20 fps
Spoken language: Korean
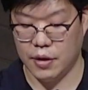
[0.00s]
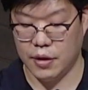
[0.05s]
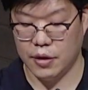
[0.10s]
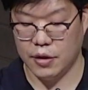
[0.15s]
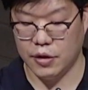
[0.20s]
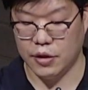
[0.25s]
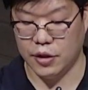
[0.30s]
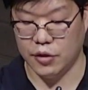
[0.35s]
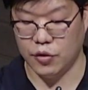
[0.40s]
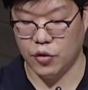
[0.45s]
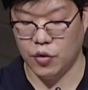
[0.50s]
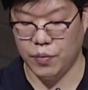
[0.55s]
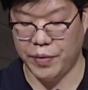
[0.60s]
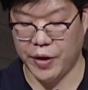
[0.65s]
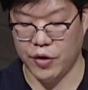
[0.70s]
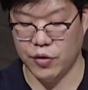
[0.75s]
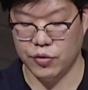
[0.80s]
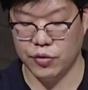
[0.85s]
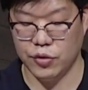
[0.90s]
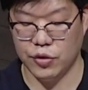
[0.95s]
그리고
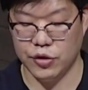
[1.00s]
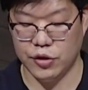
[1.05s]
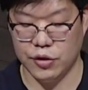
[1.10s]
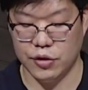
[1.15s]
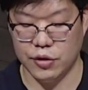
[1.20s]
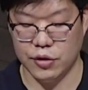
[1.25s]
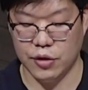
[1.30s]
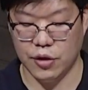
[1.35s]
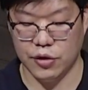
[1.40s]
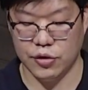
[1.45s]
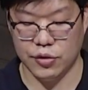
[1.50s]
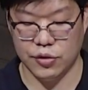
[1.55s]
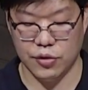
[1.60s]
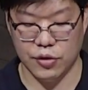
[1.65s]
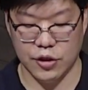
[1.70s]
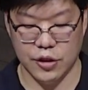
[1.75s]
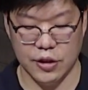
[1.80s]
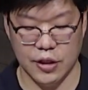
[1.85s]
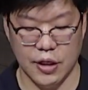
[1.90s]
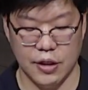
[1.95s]
배우고 듣는 것으로
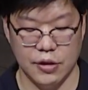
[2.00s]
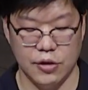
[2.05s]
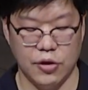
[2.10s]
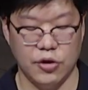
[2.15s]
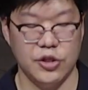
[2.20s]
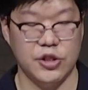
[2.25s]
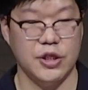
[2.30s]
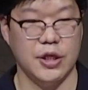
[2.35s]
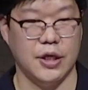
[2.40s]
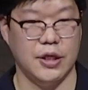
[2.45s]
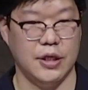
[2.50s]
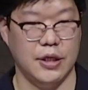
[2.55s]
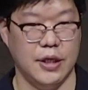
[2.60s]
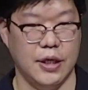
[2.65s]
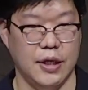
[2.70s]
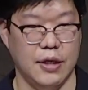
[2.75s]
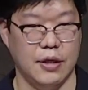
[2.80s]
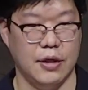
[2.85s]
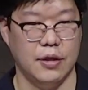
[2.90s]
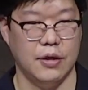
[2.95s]
끝나는 것이
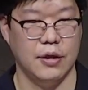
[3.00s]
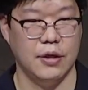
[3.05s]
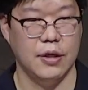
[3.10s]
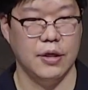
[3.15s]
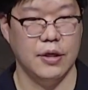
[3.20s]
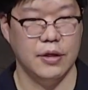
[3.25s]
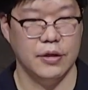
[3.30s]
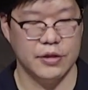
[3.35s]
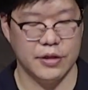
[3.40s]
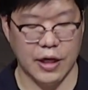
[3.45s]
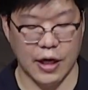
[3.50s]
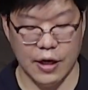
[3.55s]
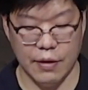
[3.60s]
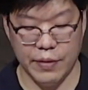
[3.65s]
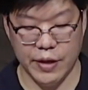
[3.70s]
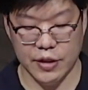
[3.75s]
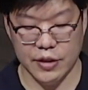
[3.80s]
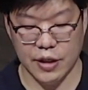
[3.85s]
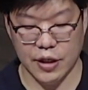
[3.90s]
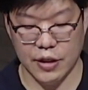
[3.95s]
아니라
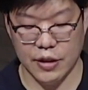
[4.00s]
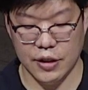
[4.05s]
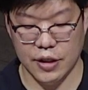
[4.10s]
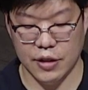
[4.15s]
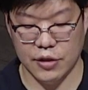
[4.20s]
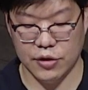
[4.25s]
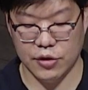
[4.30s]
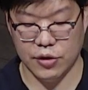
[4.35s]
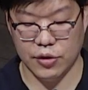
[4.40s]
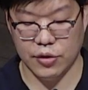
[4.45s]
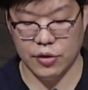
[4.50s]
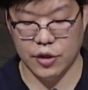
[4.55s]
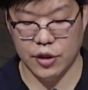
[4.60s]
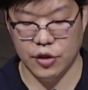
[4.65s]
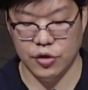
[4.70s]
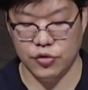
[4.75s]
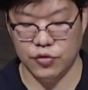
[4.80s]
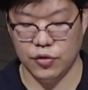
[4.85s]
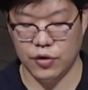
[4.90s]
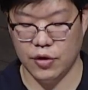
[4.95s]
삶의 자리에서
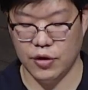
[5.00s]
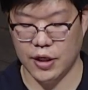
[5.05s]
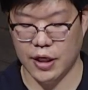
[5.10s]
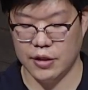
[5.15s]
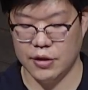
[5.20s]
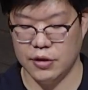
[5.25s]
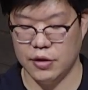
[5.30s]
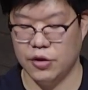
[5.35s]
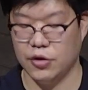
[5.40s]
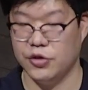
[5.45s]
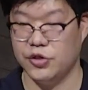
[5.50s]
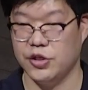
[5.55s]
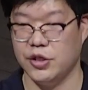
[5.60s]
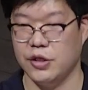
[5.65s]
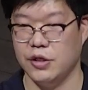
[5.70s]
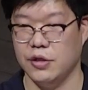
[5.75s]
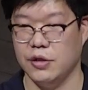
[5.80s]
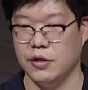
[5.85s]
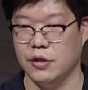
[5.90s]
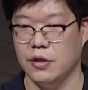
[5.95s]
이루어가는
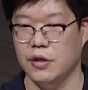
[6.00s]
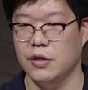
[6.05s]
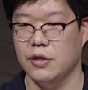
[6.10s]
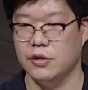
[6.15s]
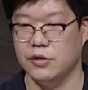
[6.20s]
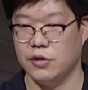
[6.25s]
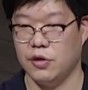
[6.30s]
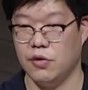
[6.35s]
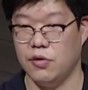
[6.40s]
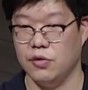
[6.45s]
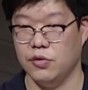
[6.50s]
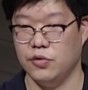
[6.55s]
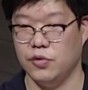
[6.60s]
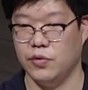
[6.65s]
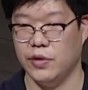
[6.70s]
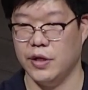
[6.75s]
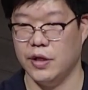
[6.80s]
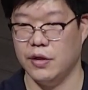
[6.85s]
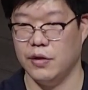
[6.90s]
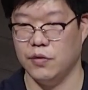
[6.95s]
것이
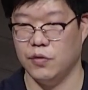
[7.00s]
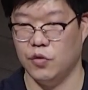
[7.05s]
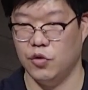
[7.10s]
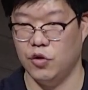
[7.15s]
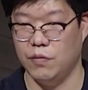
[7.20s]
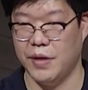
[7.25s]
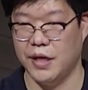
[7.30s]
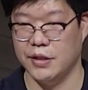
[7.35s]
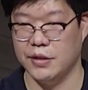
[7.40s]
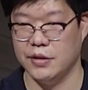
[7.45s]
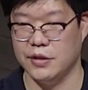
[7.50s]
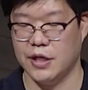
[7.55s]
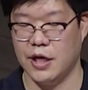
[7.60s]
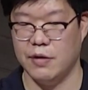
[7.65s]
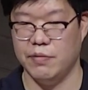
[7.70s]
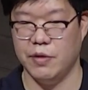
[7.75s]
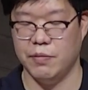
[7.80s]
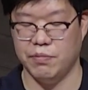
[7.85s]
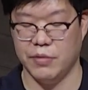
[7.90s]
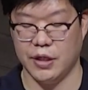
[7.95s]
성도의 올바른
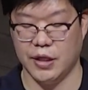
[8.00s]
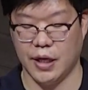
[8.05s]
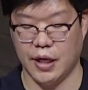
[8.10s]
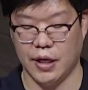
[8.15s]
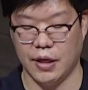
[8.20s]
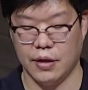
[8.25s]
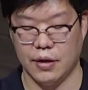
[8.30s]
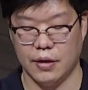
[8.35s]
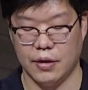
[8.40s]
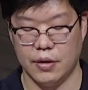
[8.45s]
삶입니다.